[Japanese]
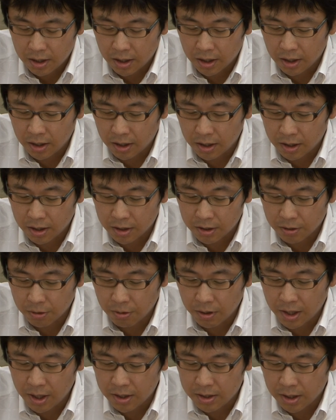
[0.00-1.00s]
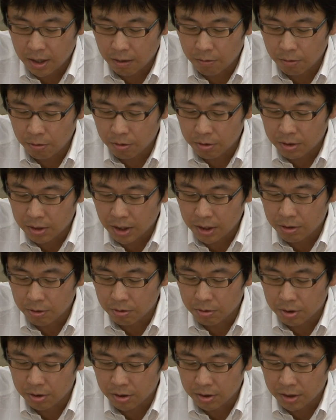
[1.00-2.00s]
えー、その A さんを退
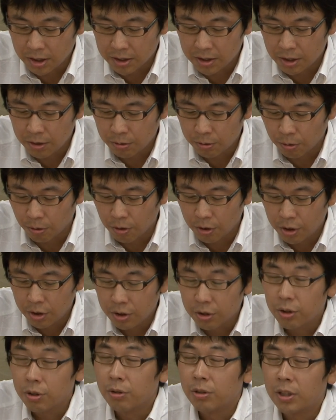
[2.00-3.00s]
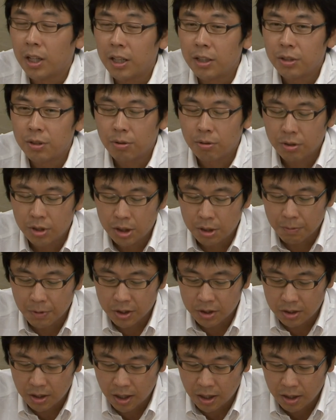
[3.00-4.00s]
職させるという対象にし
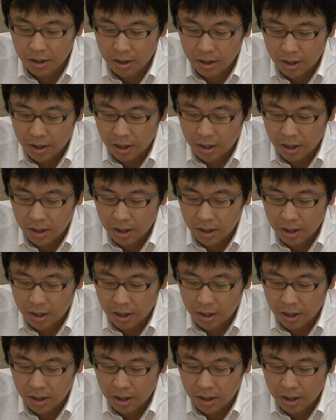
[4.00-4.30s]
まして、